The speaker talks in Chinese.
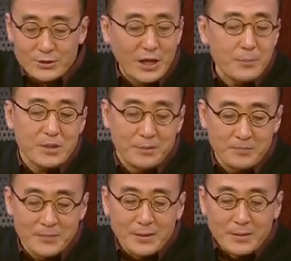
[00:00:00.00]
产品，
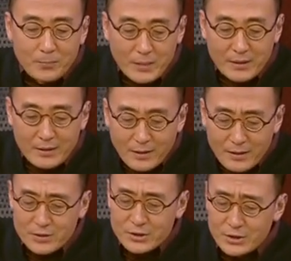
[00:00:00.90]
卖了
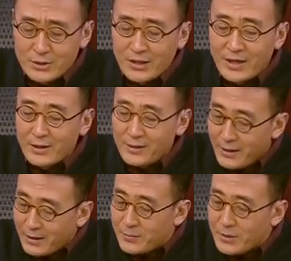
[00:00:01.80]
二十几年
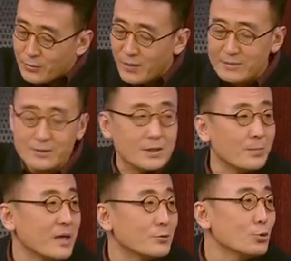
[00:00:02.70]
还没有把自己
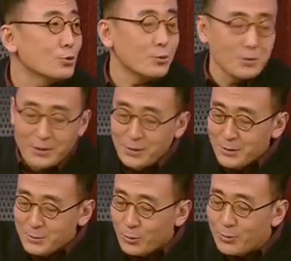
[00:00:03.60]
卖出去。
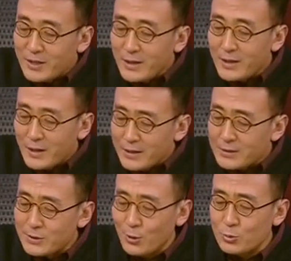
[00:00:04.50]
从恋爱
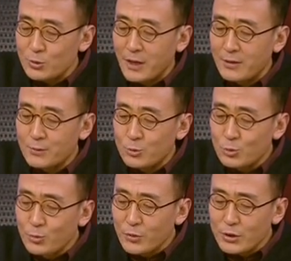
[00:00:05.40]
的角度讲，
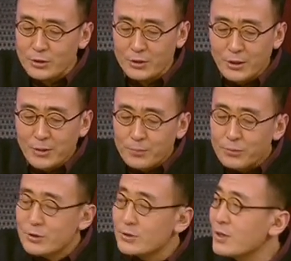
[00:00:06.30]
读博士不
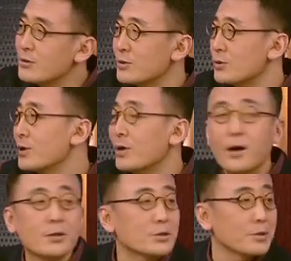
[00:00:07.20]
是增值，
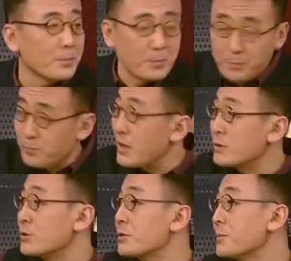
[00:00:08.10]
而是贬
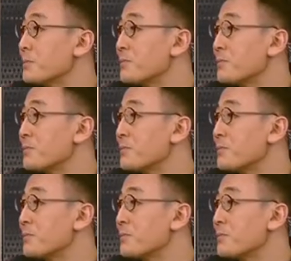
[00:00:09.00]
值。